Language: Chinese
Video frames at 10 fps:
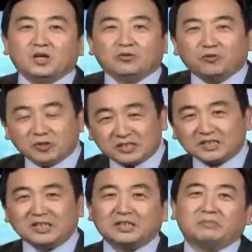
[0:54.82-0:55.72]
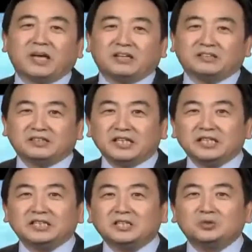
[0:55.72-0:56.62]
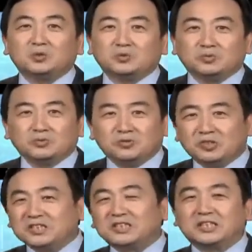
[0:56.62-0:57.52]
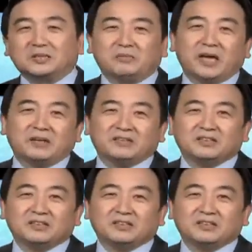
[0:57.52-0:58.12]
佛性的一面、内心中佛性的一面。